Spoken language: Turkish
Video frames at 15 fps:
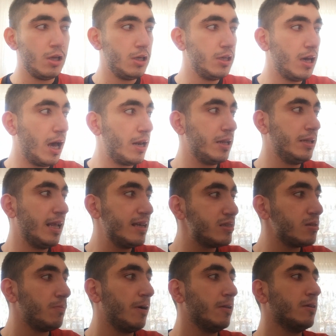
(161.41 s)
Yani ne
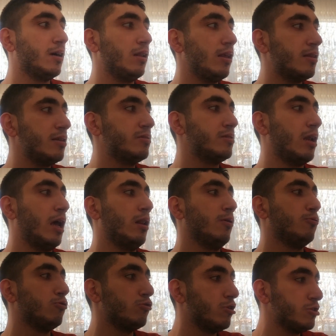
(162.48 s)
zaman Galatasaray'la
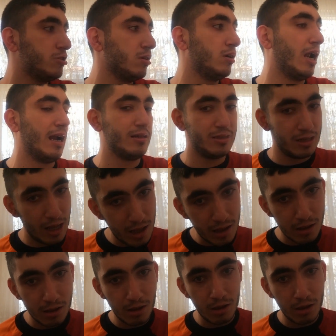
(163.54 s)
uğraşırlarsa